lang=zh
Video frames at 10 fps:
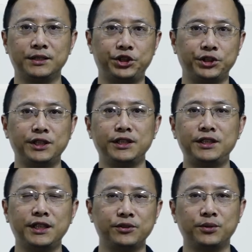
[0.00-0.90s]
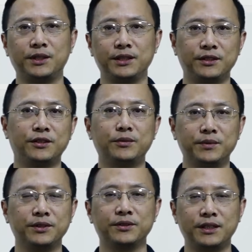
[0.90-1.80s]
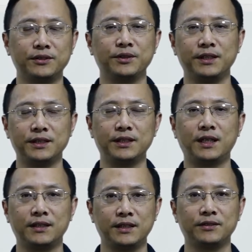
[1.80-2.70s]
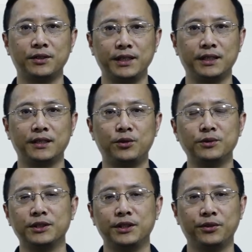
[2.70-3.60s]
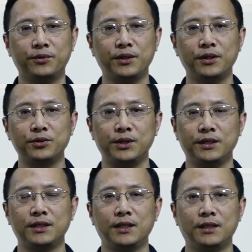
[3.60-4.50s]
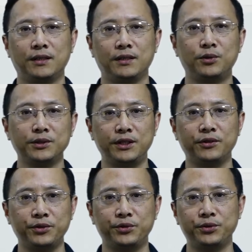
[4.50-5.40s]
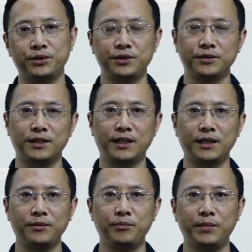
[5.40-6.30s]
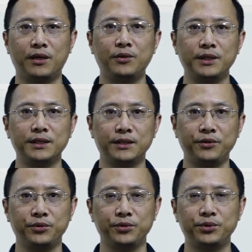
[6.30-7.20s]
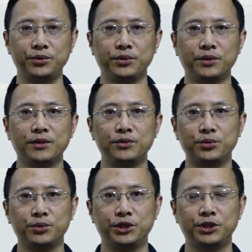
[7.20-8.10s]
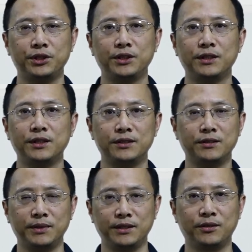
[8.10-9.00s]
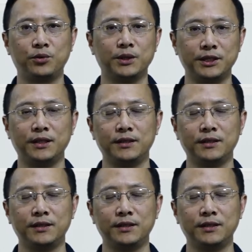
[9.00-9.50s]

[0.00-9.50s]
执行线索的时候，我们就称作为它叫做一个控制流。所以，控制流语句就用来描绘这个语句组织的这么一个过程。